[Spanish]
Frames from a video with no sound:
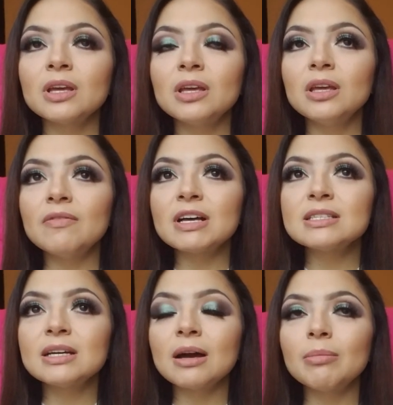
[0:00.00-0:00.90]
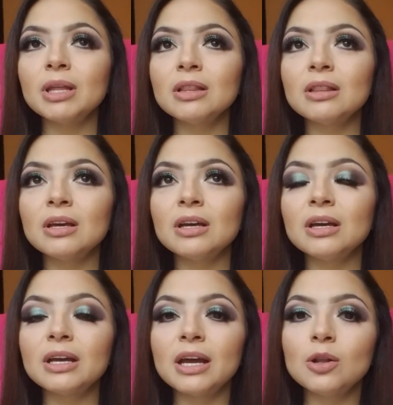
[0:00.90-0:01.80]
y
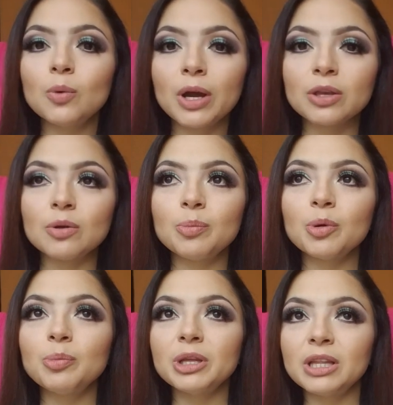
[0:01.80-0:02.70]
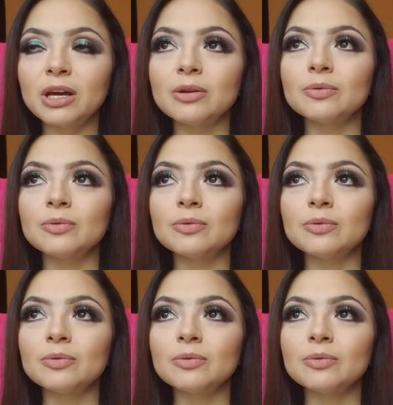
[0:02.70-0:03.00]
básicamente el dueño, el propietario.